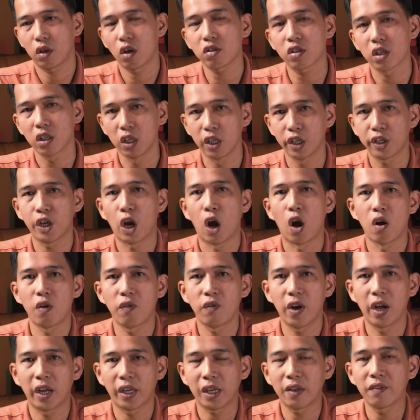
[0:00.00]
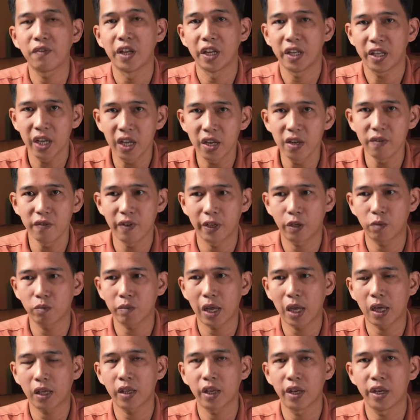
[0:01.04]
có sự lựa chọn về cái vị trí và chúng
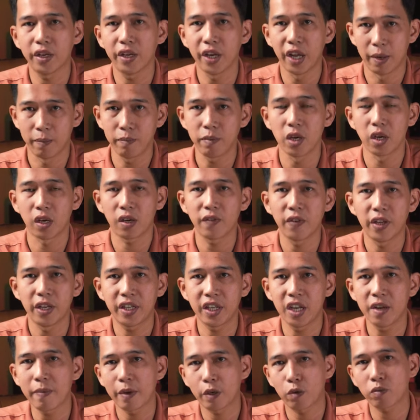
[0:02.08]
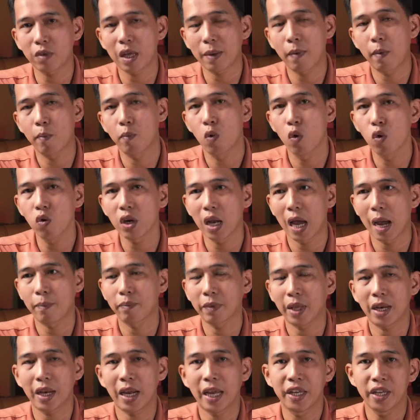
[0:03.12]
ta có thể điểm được cái vị trí mà chúng ta mong muốn là
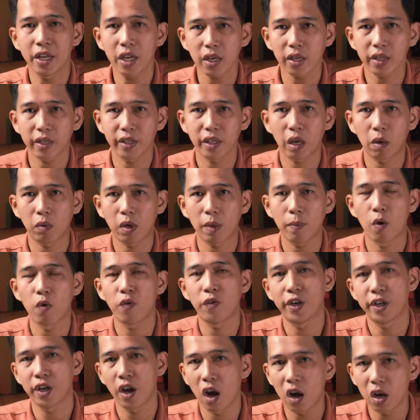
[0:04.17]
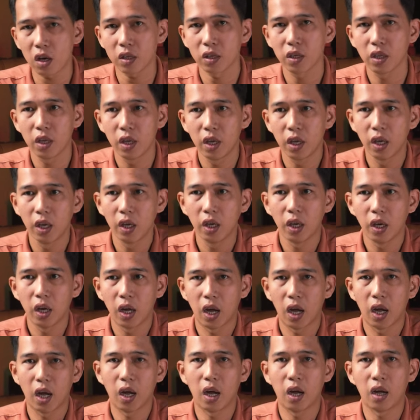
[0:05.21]
âm thanh hay nhất trong cái bộ phim đó
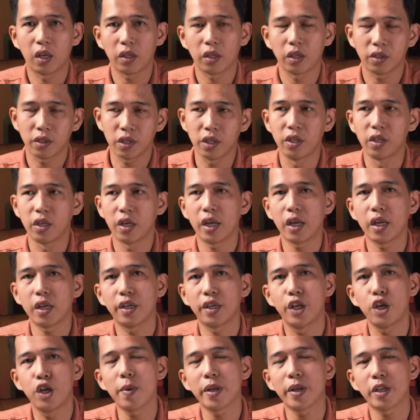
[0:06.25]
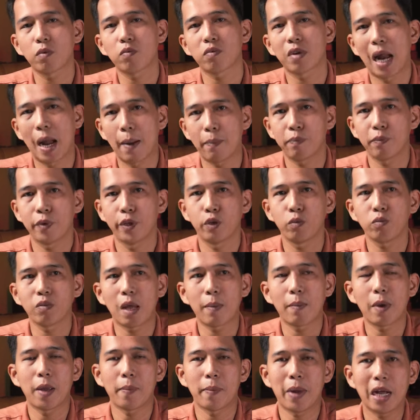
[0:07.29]
à, thường thường á nếu mà trong rạp thì chúng ta
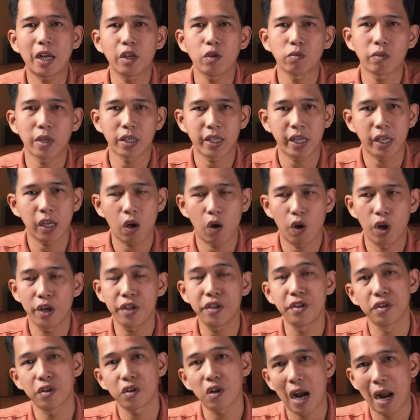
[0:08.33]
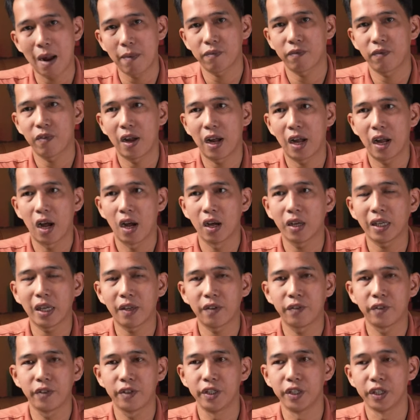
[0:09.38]
may mắn chúng ta sẽ ngồi ở giữa rạp và ở
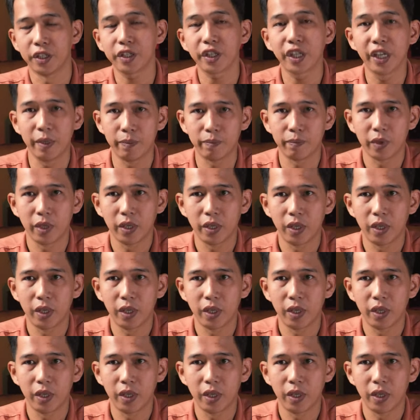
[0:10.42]
ngay giữa tim